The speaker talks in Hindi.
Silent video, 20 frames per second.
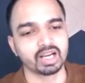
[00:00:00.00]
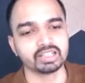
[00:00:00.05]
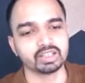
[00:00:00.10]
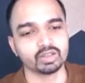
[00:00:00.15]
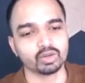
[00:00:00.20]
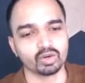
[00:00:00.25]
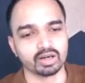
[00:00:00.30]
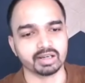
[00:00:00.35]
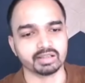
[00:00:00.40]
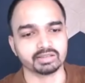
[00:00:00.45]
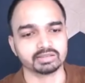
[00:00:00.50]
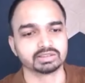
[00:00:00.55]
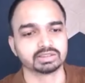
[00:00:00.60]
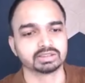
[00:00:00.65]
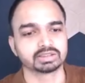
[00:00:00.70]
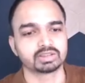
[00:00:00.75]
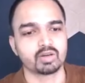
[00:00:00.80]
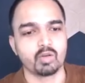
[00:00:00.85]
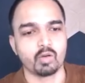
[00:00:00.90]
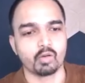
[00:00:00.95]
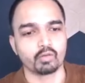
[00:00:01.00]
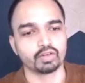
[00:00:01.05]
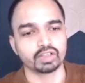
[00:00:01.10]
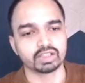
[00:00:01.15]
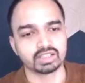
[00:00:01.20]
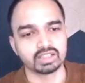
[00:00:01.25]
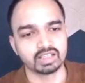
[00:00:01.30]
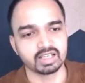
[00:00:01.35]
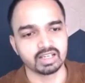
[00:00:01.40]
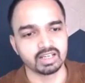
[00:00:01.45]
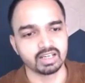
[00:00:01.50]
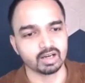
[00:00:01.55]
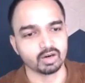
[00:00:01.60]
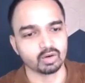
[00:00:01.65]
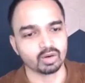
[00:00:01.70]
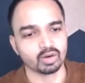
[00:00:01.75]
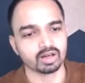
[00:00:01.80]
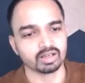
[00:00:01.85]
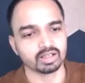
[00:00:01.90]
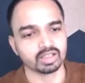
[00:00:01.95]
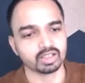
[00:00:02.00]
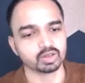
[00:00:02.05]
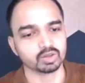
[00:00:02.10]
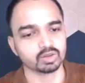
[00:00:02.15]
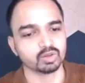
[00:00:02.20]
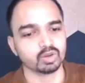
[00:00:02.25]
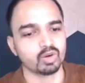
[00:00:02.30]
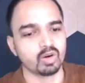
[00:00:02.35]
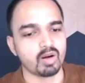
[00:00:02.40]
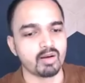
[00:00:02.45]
नहीं होगा ऑब्वियसली खेला होगा नहीं तो